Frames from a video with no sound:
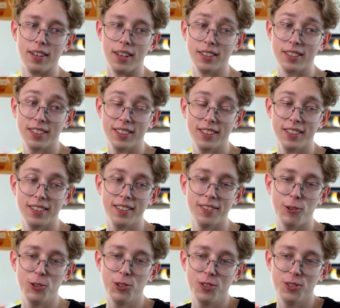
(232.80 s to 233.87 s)
Это
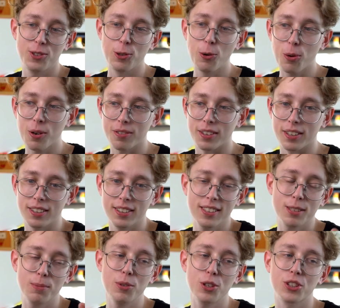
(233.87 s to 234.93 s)
очень здорово, это
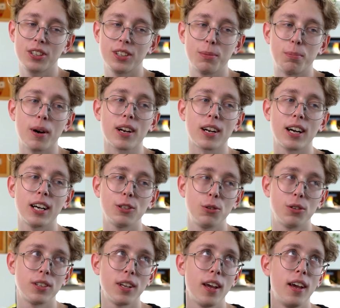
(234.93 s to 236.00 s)
насмешит,
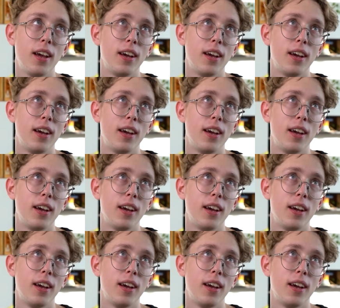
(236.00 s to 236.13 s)
порадует,